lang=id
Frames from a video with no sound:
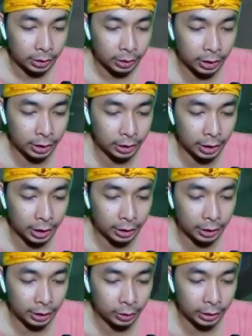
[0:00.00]
Gila
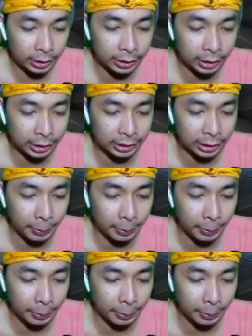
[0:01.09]
nih, ini kecil-kecil